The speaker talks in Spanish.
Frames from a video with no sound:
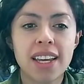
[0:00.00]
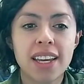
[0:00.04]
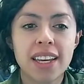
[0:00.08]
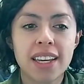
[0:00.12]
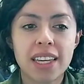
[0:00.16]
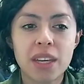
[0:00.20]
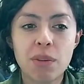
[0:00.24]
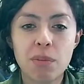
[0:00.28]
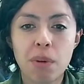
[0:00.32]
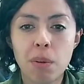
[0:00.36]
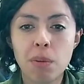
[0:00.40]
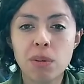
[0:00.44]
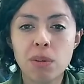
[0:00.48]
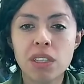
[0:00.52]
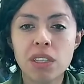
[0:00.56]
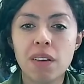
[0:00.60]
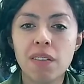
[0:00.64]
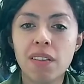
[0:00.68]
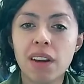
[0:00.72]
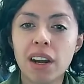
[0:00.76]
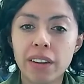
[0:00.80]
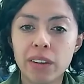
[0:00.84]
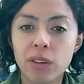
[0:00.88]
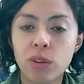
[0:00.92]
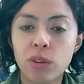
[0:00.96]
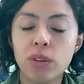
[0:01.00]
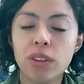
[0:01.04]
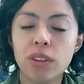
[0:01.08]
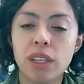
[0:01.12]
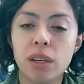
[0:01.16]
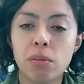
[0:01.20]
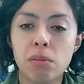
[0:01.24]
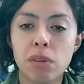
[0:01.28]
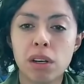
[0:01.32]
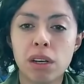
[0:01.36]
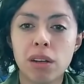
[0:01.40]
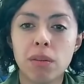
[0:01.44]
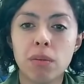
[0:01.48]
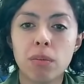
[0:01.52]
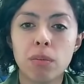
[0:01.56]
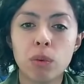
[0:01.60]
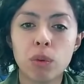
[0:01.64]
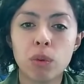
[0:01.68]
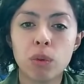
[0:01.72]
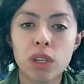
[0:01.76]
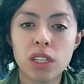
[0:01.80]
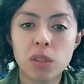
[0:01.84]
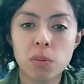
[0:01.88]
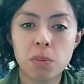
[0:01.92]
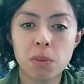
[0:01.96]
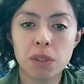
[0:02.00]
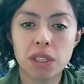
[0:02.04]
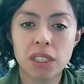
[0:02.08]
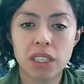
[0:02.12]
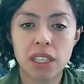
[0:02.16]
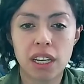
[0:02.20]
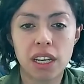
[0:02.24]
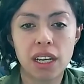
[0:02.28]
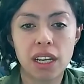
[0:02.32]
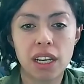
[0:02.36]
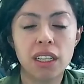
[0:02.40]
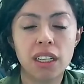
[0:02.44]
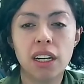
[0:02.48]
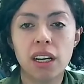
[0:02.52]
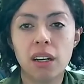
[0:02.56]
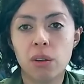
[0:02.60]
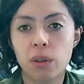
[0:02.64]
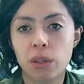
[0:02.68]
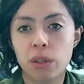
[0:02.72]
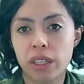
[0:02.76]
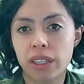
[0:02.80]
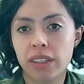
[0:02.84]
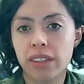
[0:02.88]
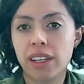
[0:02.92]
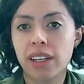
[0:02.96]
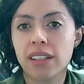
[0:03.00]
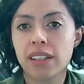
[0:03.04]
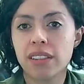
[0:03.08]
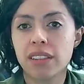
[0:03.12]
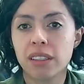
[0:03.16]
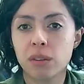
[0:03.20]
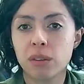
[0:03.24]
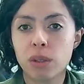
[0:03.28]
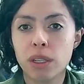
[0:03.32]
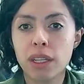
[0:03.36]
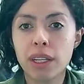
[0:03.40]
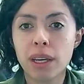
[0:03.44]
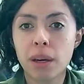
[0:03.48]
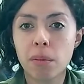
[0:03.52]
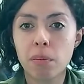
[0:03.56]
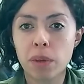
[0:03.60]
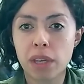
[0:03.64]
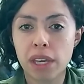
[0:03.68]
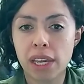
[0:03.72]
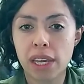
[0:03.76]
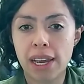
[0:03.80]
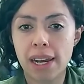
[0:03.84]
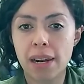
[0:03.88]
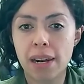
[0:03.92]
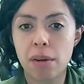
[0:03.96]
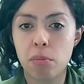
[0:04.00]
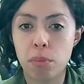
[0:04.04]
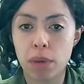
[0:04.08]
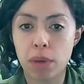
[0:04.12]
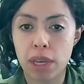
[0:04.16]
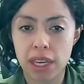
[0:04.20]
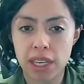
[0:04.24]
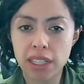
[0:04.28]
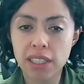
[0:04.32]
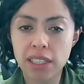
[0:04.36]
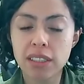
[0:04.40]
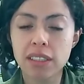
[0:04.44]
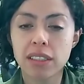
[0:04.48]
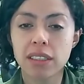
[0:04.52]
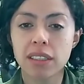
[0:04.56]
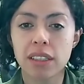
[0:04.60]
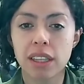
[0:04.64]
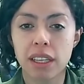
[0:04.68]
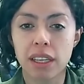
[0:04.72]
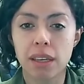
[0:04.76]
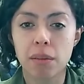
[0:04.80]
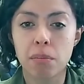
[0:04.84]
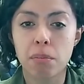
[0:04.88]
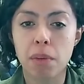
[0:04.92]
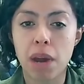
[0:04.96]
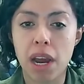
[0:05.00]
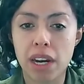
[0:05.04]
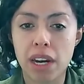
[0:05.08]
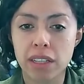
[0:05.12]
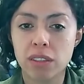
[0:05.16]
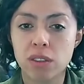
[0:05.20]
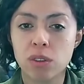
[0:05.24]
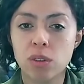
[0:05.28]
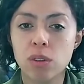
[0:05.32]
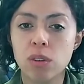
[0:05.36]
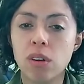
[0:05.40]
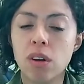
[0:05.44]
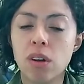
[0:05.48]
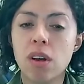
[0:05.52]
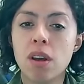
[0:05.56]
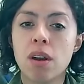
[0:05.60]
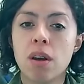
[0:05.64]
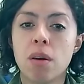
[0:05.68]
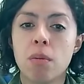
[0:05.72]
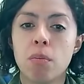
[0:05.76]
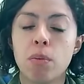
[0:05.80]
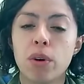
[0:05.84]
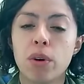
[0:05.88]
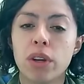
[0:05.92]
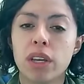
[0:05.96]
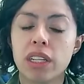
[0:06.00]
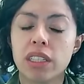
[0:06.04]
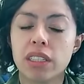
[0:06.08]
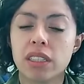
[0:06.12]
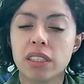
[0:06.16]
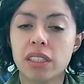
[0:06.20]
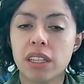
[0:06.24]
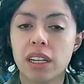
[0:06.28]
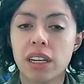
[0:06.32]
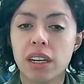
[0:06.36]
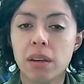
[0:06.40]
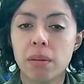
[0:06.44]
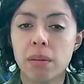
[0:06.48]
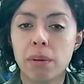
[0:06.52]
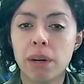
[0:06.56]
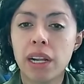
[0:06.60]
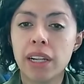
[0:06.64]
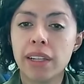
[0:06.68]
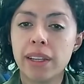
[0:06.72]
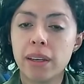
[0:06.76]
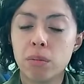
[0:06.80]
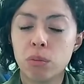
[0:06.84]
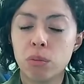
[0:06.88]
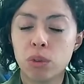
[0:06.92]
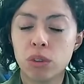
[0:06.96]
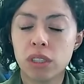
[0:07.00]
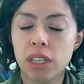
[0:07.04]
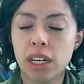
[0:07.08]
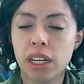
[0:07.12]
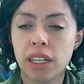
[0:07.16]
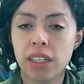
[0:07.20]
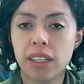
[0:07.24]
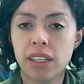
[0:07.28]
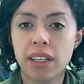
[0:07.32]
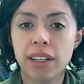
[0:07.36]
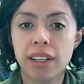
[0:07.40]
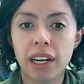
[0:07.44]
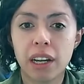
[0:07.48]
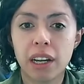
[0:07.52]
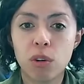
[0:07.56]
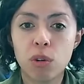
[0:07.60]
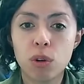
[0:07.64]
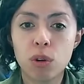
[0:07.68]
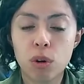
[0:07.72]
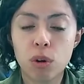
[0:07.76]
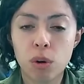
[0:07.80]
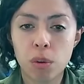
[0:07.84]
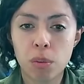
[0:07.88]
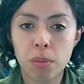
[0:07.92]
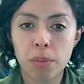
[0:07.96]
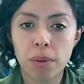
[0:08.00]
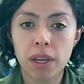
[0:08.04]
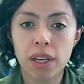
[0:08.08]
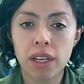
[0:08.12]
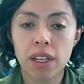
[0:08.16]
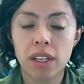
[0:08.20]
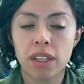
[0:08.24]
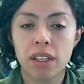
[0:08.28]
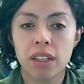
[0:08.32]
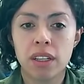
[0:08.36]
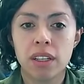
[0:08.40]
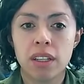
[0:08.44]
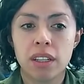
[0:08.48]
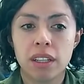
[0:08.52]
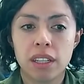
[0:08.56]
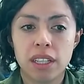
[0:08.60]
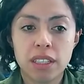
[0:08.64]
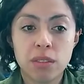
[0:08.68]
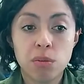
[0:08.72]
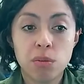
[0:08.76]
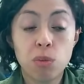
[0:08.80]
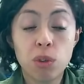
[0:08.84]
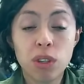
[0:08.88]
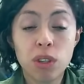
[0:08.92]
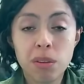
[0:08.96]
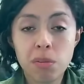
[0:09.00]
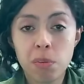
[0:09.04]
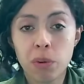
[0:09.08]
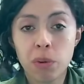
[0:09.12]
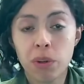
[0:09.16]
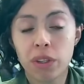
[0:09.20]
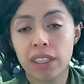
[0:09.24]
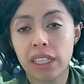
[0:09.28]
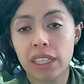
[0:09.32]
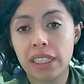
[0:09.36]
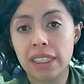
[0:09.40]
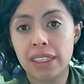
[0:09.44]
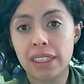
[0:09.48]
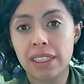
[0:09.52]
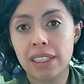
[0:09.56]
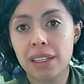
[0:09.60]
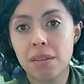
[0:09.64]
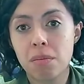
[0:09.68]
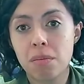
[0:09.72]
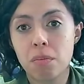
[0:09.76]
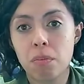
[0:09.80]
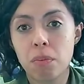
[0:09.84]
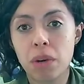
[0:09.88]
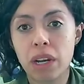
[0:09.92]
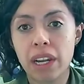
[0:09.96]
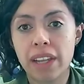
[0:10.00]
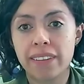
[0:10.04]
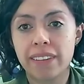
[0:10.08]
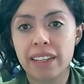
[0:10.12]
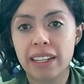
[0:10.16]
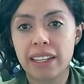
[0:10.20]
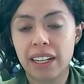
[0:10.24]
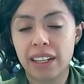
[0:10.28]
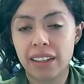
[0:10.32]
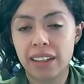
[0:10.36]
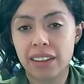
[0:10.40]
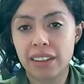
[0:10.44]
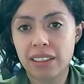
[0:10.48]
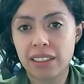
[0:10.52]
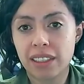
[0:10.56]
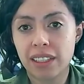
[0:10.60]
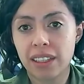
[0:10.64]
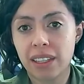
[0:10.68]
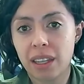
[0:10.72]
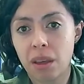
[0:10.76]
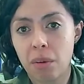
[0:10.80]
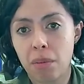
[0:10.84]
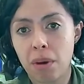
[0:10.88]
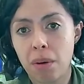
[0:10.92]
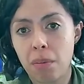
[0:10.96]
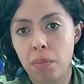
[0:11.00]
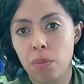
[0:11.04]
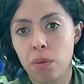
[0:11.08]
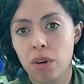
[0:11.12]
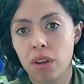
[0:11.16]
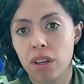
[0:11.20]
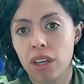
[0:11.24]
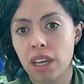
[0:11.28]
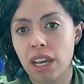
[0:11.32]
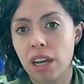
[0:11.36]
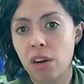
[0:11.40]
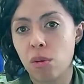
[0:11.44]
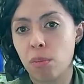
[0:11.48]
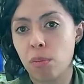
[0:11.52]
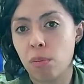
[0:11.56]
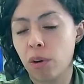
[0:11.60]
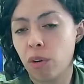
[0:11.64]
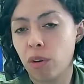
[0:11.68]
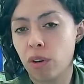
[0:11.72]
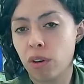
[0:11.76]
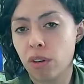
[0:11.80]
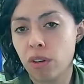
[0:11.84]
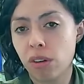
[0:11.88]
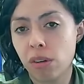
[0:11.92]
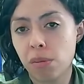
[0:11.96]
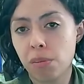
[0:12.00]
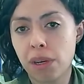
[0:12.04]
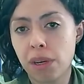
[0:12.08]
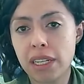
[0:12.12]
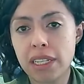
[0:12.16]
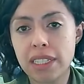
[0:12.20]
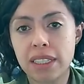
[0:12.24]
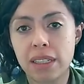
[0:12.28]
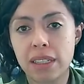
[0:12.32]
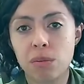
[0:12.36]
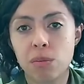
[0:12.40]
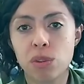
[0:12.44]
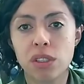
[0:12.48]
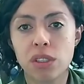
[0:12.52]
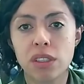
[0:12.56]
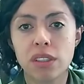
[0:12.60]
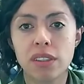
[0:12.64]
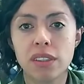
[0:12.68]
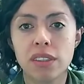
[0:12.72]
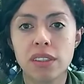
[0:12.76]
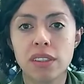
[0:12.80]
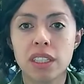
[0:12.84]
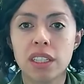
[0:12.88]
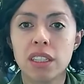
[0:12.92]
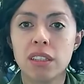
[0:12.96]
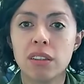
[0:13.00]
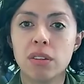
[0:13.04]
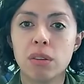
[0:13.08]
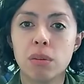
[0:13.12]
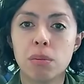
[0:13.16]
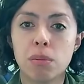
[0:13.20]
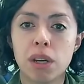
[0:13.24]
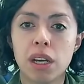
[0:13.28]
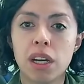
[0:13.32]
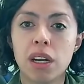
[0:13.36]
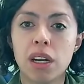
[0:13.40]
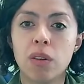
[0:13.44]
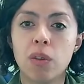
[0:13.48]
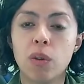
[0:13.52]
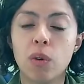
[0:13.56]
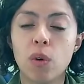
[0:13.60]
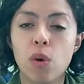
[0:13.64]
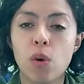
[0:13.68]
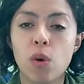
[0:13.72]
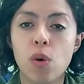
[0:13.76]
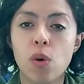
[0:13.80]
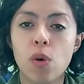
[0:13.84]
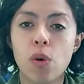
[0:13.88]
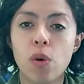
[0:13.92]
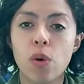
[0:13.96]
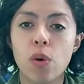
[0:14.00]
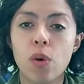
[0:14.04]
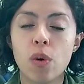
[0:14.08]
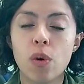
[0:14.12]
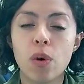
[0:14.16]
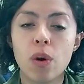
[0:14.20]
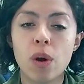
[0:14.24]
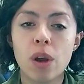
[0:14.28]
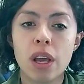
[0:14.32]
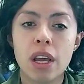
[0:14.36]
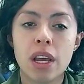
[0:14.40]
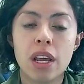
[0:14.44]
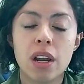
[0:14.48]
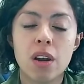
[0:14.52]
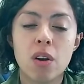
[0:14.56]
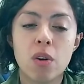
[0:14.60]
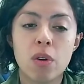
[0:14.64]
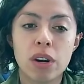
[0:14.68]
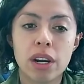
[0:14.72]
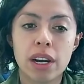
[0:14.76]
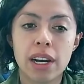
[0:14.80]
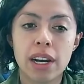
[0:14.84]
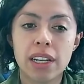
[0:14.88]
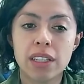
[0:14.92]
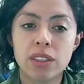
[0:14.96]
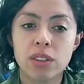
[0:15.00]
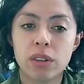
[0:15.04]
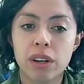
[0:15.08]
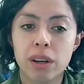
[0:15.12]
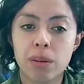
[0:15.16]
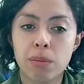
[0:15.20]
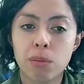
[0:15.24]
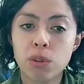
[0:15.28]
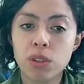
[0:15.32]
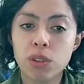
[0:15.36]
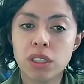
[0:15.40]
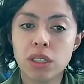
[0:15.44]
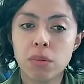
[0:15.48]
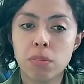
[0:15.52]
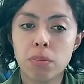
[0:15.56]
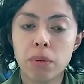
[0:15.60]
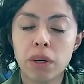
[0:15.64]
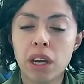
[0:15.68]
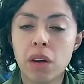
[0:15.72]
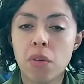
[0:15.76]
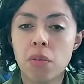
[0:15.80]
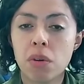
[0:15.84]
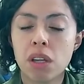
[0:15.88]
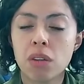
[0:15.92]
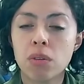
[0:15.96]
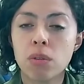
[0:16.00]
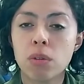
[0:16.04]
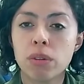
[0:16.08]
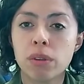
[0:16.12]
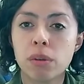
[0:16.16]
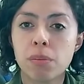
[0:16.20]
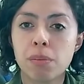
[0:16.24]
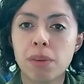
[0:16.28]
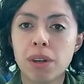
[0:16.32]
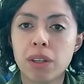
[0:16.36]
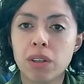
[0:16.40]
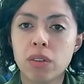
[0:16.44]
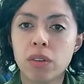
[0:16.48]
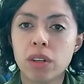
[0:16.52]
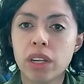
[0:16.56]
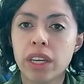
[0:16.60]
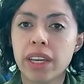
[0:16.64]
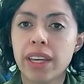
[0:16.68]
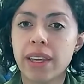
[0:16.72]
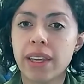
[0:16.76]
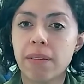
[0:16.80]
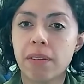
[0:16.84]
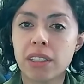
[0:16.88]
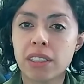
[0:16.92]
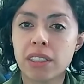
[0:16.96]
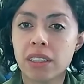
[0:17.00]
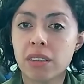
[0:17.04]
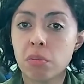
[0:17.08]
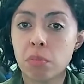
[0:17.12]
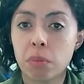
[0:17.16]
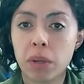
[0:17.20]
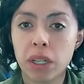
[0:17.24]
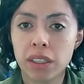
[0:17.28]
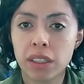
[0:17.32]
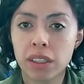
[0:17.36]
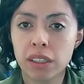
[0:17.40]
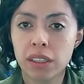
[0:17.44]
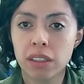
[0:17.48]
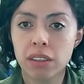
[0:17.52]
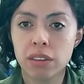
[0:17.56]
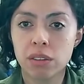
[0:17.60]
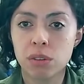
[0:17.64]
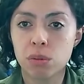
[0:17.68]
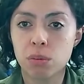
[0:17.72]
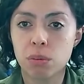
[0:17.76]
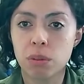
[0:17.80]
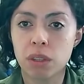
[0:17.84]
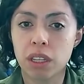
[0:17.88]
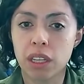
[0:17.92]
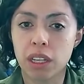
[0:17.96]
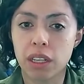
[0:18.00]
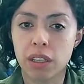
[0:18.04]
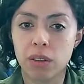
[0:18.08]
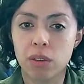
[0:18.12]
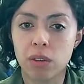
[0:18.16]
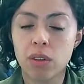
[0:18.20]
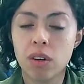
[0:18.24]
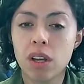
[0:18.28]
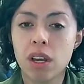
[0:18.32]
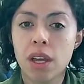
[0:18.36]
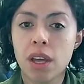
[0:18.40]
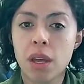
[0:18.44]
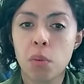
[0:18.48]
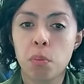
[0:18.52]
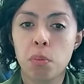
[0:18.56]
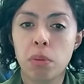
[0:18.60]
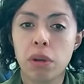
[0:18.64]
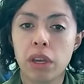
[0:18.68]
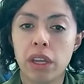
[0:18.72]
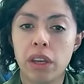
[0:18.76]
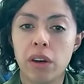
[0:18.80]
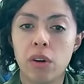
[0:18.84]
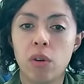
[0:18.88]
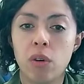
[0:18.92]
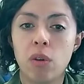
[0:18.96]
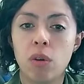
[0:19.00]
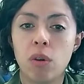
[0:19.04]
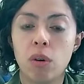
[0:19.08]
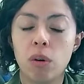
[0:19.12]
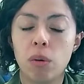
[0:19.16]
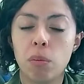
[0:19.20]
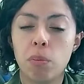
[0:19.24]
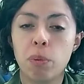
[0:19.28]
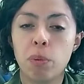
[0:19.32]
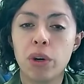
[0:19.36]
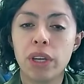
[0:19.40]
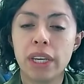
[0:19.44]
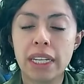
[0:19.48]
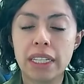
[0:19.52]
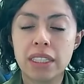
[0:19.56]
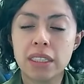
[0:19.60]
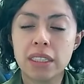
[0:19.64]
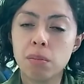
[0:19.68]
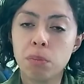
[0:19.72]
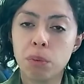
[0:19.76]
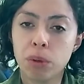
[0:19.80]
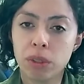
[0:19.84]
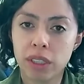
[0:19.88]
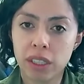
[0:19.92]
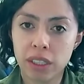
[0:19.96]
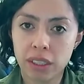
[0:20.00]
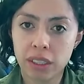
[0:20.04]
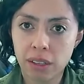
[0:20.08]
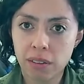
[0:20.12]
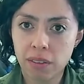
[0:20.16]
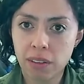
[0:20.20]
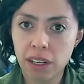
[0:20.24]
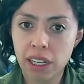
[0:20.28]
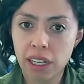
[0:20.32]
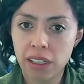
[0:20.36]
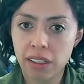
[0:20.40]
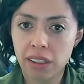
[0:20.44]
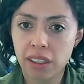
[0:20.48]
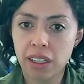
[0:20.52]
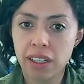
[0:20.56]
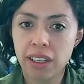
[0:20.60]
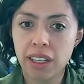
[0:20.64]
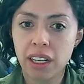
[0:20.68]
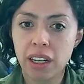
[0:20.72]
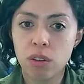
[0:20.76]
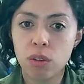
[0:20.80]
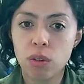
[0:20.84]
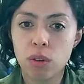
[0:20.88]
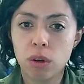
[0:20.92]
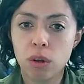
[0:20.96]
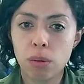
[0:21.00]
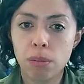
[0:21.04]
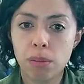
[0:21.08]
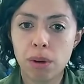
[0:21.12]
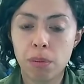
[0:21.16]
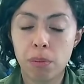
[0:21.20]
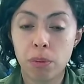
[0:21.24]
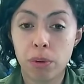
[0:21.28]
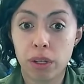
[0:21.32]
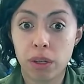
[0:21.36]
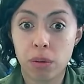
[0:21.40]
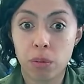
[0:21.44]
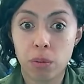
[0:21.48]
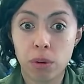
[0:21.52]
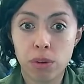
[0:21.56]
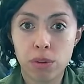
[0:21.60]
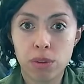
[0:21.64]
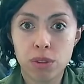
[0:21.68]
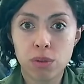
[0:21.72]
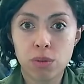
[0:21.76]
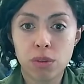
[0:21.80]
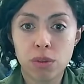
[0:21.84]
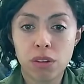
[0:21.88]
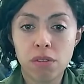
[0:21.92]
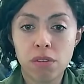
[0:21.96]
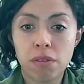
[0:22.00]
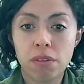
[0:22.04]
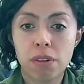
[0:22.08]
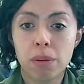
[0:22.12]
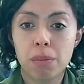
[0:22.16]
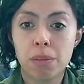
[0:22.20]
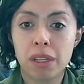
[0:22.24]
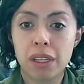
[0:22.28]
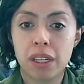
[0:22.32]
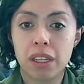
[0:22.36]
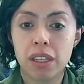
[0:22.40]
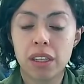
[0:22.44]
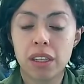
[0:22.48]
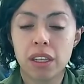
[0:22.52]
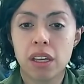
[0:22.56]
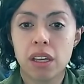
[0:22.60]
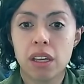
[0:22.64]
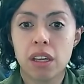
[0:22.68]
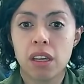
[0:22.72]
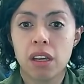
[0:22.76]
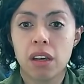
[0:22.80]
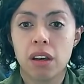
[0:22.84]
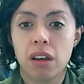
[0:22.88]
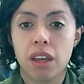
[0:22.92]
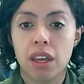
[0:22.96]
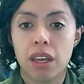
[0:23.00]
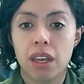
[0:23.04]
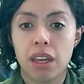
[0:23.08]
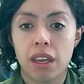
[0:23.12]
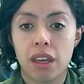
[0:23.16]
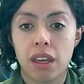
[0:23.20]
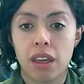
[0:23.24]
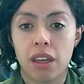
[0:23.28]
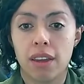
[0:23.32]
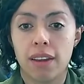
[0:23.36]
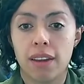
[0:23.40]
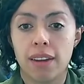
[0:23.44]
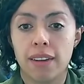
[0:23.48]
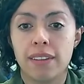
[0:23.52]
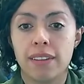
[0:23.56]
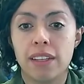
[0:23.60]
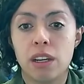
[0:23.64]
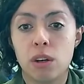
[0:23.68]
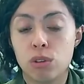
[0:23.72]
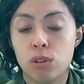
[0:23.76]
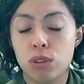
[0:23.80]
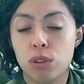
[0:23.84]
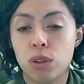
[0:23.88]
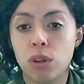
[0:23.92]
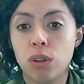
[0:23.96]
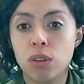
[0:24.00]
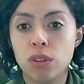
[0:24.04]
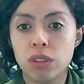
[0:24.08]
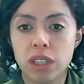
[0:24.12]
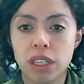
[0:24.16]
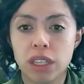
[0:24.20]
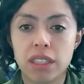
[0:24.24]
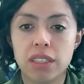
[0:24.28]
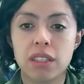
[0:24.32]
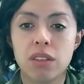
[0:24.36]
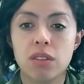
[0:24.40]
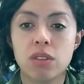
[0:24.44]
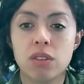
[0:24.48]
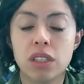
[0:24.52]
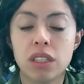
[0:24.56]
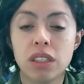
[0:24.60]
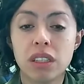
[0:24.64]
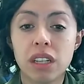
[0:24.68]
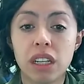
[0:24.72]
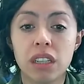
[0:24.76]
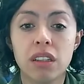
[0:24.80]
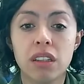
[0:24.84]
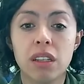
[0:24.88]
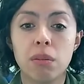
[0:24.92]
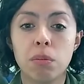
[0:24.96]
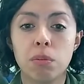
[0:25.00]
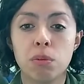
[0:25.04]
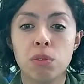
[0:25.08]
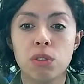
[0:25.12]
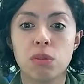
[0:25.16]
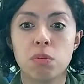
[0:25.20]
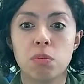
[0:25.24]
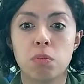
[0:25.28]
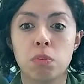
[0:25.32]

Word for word: Y vamos a hablar de un tema muy especial, ahorita haciendo hincapié al mes de marzo, porque se celebra el Día Mundial del Glaucoma. Es muy importante platicar de este tema porque a lo mejor normalizamos ese síntoma o lo relacionamos siempre a un adulto mayor y que va a ser parte de su vida, ¿no? Pero ¿por qué es importante hablar del glaucoma? Porque bueno, es una enfermedad eh, de los ojos que si no se trata, pues